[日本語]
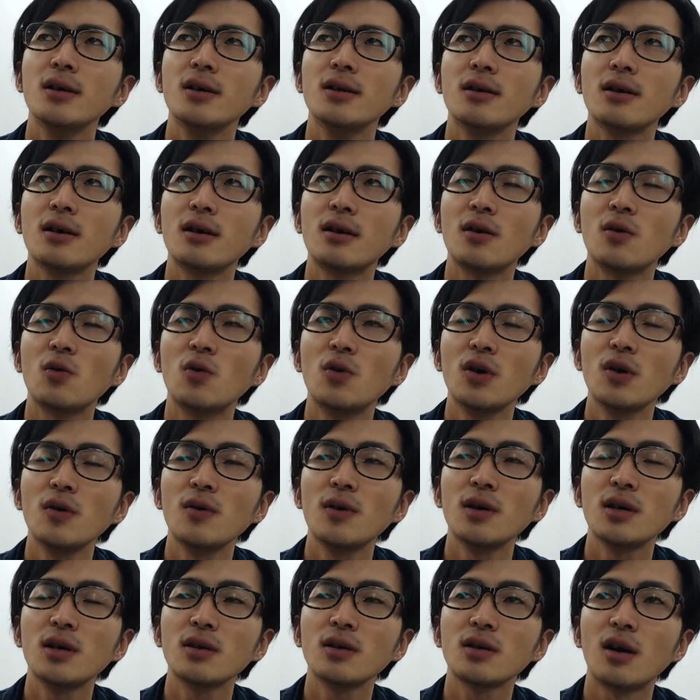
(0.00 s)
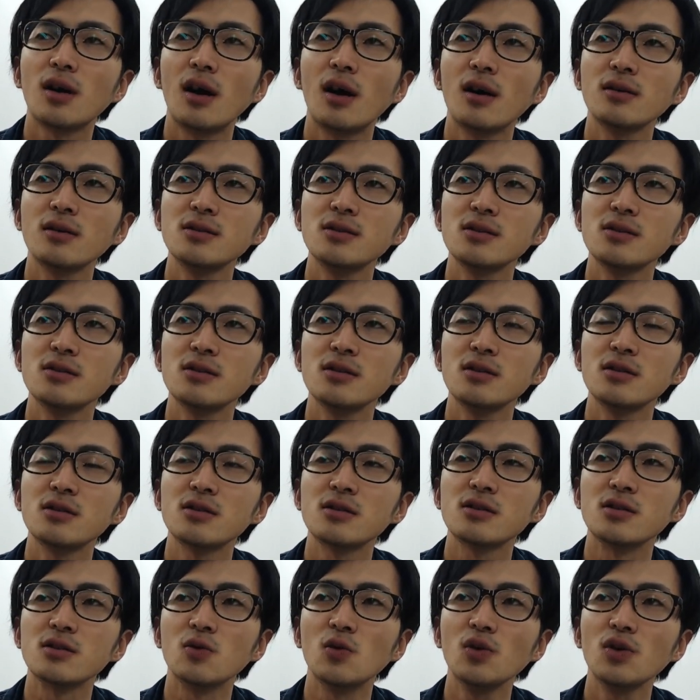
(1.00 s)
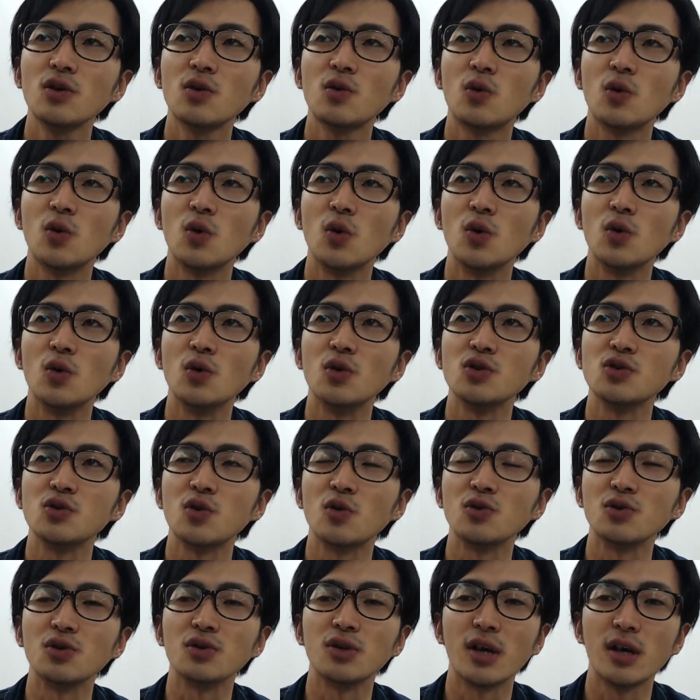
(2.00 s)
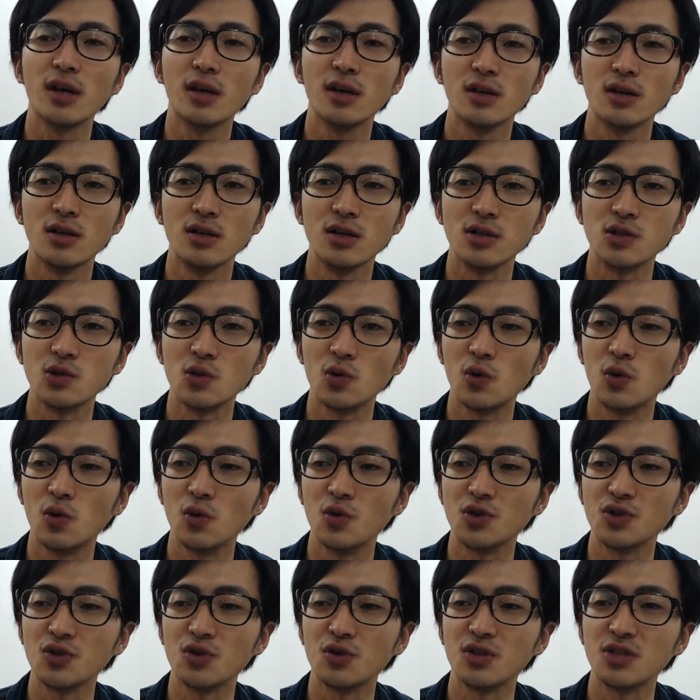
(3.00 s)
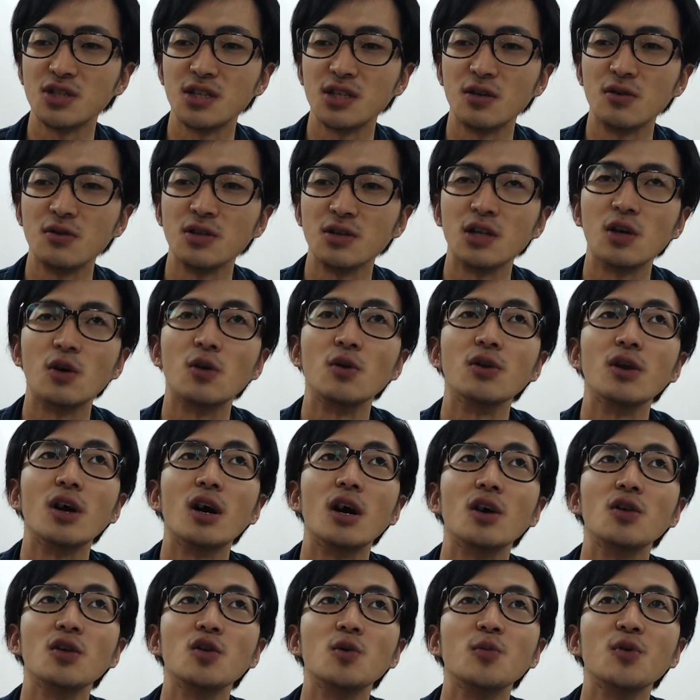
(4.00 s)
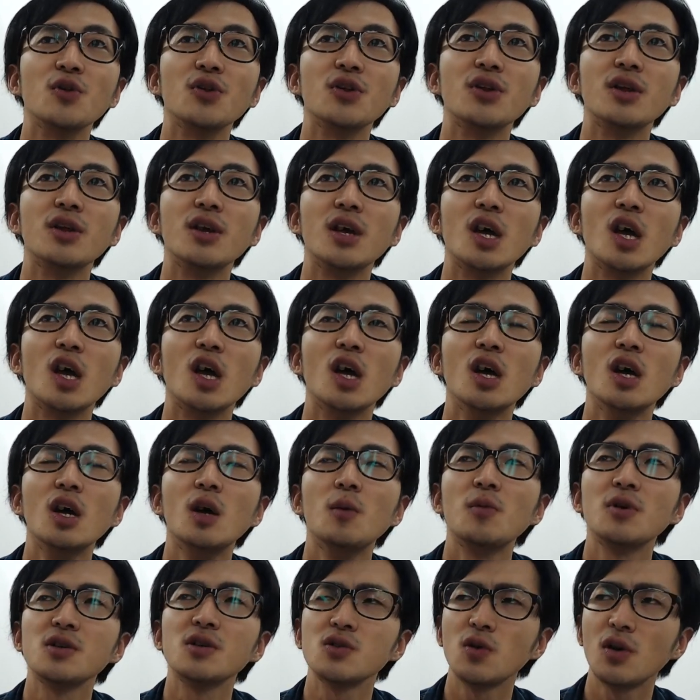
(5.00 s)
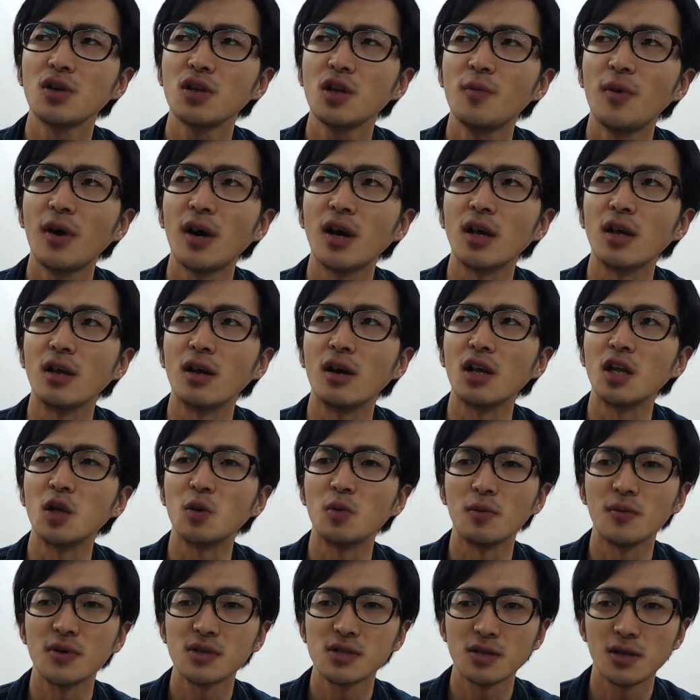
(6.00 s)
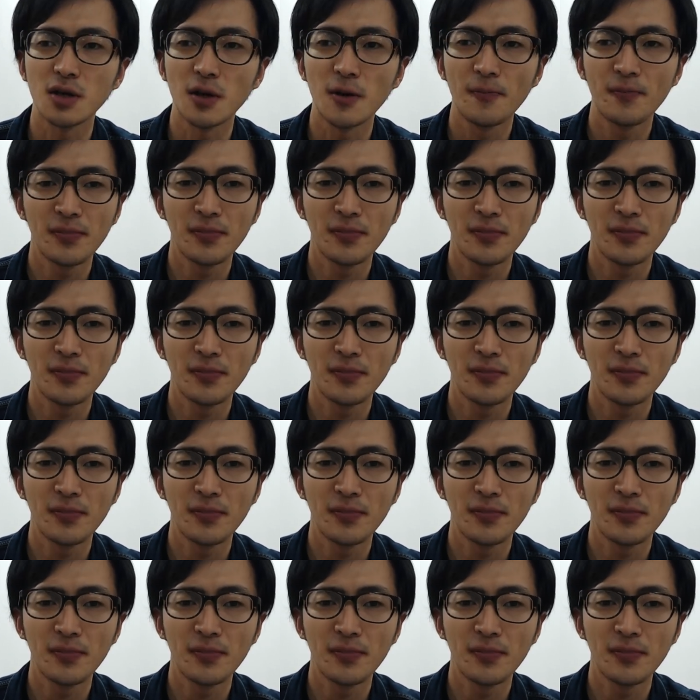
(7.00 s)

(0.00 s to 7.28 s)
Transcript: だからこれは確実にすごいこう速度で情報を処理してるんだろうなと思って、まあ、すごい頭がいいなと思いますね。